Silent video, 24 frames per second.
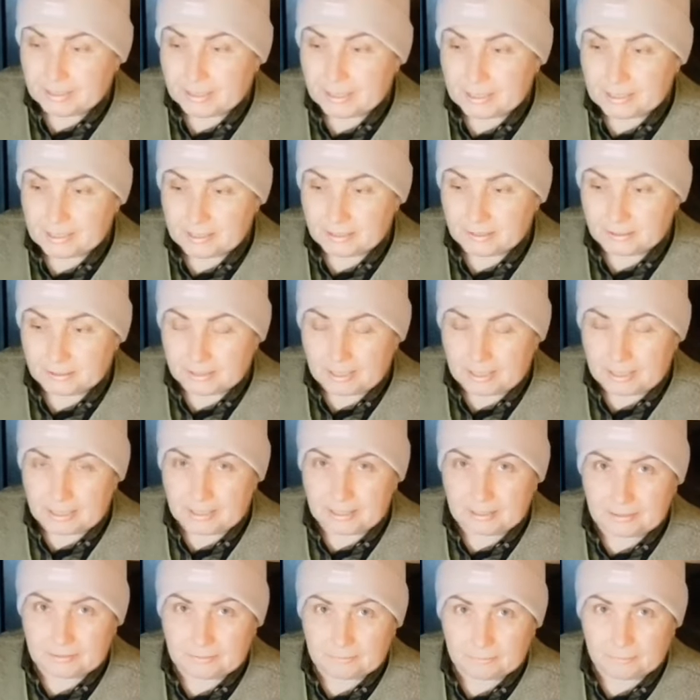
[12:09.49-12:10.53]
я
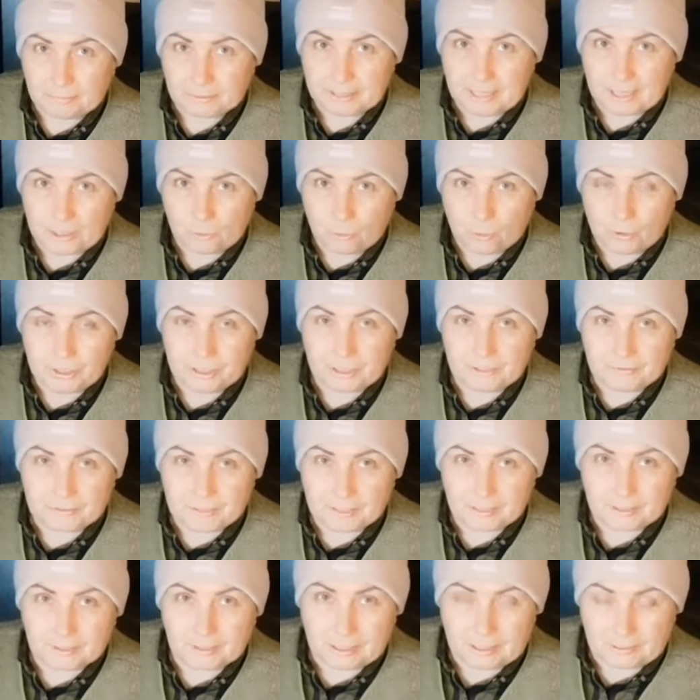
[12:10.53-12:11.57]
на
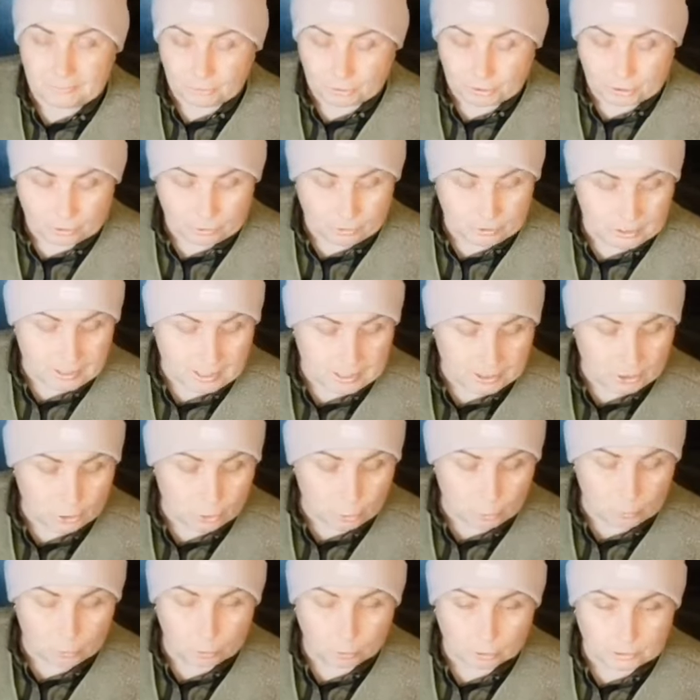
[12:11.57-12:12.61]
подоконник всегда вот эту,
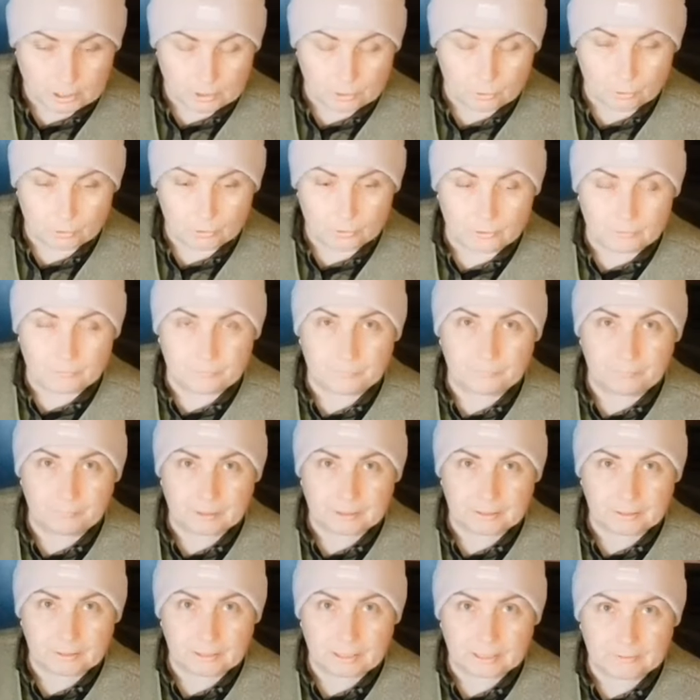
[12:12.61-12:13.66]
знаете, шумку
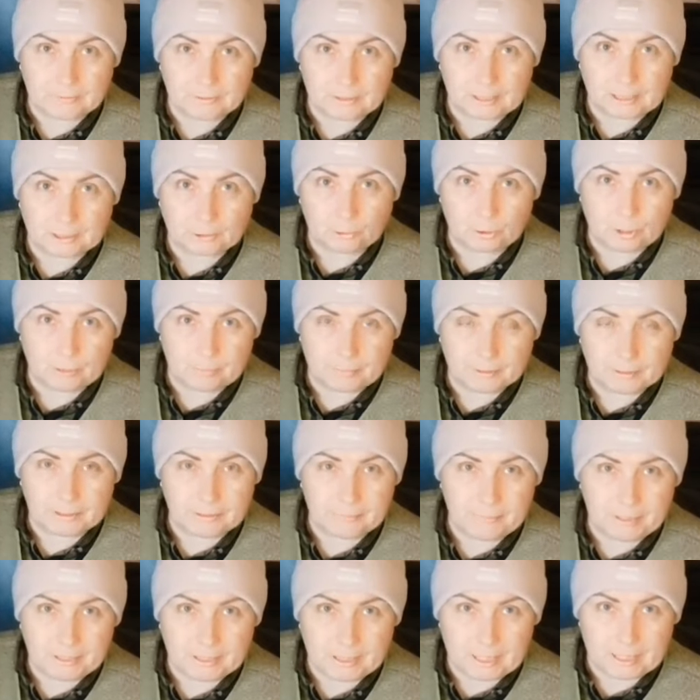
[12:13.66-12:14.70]
такую подкладывала, которая
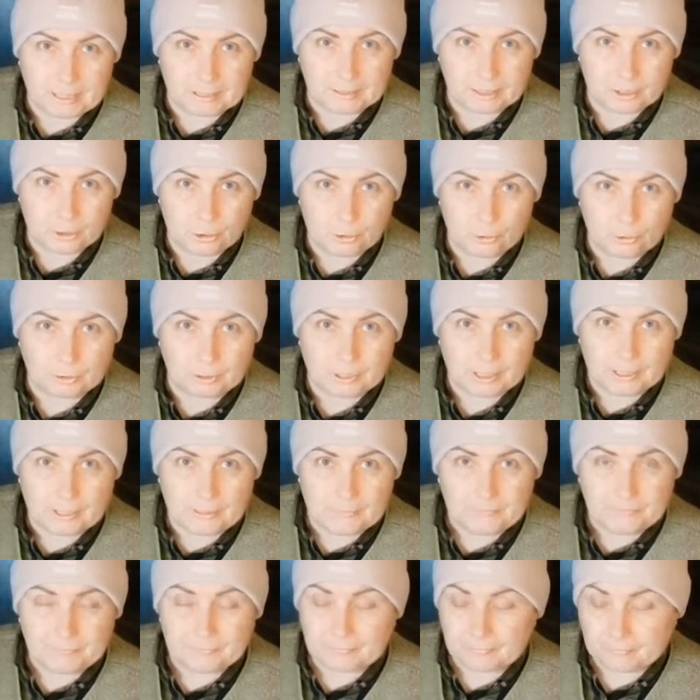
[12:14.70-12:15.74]
под ламинат идет,
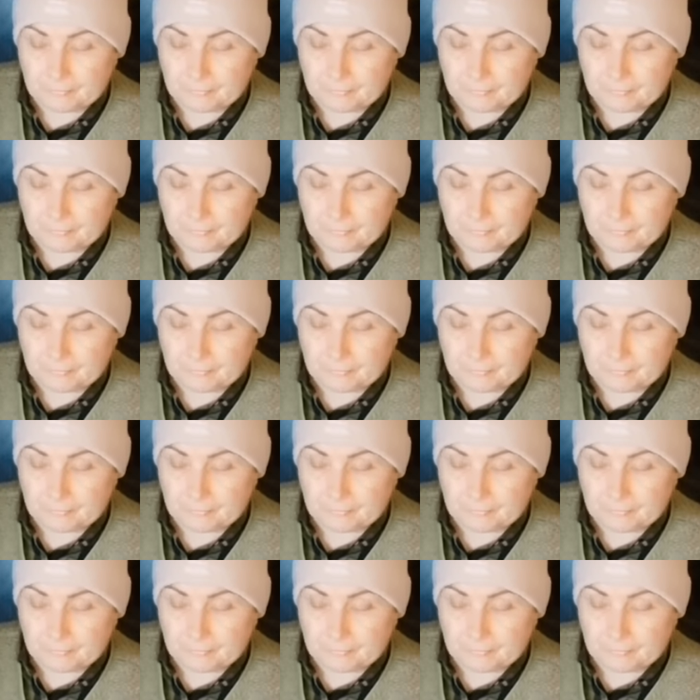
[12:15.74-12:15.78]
